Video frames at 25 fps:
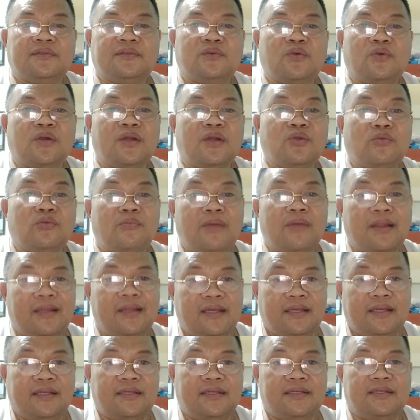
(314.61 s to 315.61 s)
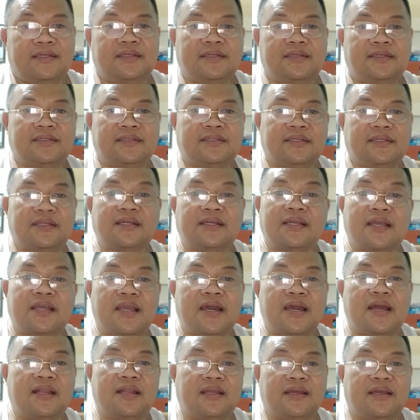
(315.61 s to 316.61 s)
kung anong mali sa
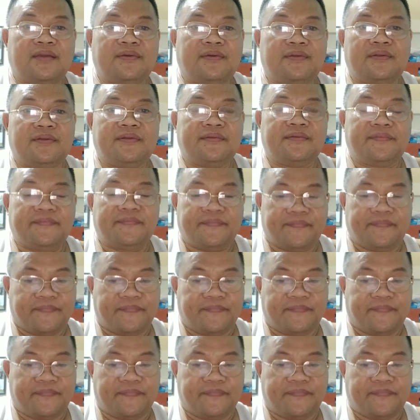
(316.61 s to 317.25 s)
nangyayari ngayon.